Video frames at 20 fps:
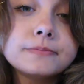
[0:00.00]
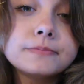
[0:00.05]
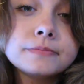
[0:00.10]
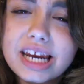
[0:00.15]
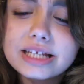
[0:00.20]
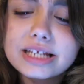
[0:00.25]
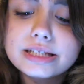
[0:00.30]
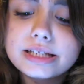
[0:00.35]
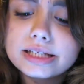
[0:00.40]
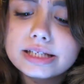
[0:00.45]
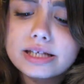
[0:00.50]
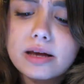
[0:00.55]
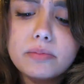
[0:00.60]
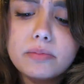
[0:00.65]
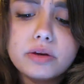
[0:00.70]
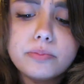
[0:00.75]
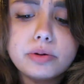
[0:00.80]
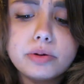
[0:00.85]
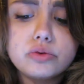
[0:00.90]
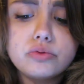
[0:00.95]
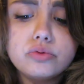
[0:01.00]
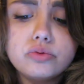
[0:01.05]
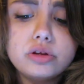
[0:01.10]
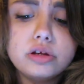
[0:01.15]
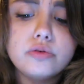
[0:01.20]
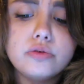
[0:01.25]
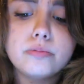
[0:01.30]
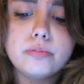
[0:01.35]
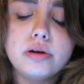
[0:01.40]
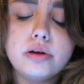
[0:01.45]
Grazie Samir per
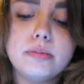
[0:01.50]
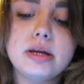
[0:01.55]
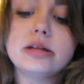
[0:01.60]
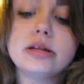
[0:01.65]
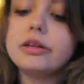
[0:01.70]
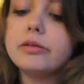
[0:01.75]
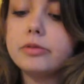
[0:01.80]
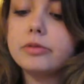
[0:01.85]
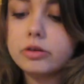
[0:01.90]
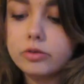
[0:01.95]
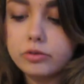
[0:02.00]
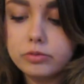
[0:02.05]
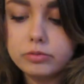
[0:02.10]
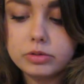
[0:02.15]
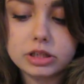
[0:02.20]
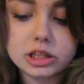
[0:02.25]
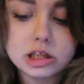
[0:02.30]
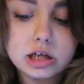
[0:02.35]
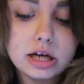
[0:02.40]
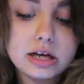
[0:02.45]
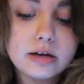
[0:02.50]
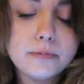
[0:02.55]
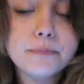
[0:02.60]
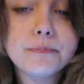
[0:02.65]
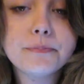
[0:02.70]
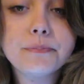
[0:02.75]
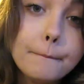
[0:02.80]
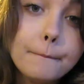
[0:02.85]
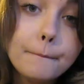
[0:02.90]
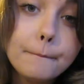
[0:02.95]
tutti i complimenti per cominciare.
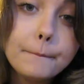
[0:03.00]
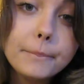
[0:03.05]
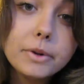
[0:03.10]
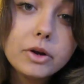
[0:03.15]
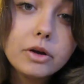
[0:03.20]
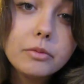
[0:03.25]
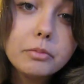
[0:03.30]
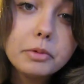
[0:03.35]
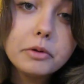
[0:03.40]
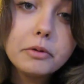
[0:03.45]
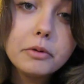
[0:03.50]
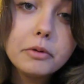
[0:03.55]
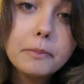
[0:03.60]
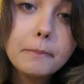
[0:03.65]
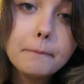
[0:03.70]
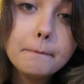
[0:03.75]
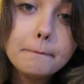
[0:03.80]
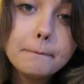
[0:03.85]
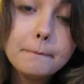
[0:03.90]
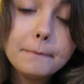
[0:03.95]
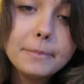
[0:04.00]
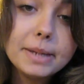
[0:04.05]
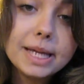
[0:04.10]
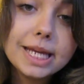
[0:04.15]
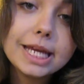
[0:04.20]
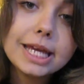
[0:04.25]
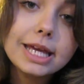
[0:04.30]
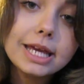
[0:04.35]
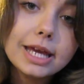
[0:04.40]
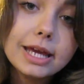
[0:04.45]
Proprio
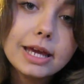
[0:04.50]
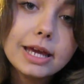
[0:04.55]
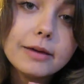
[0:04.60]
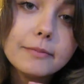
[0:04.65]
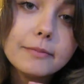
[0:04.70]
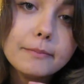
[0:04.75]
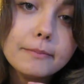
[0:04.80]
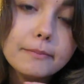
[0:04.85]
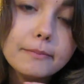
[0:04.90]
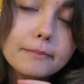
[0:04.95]
perché